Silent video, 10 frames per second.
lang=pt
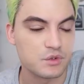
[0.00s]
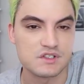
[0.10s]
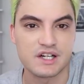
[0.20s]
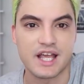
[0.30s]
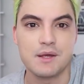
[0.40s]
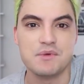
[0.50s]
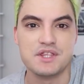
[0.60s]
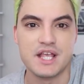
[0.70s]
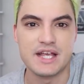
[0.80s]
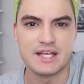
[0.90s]
ficou usando, que é
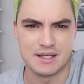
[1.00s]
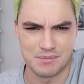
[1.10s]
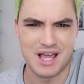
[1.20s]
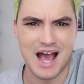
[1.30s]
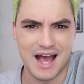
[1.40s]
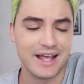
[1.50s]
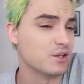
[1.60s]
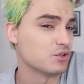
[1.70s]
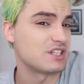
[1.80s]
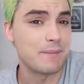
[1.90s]
MD, MA.
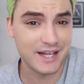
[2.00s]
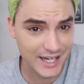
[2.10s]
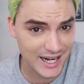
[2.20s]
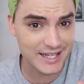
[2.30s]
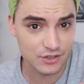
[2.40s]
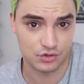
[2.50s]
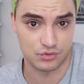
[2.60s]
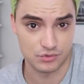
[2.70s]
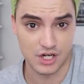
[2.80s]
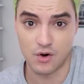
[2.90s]
Ele não sabia que era
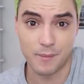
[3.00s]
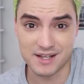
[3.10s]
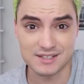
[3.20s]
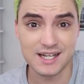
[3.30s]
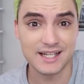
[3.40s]
isso. Já começa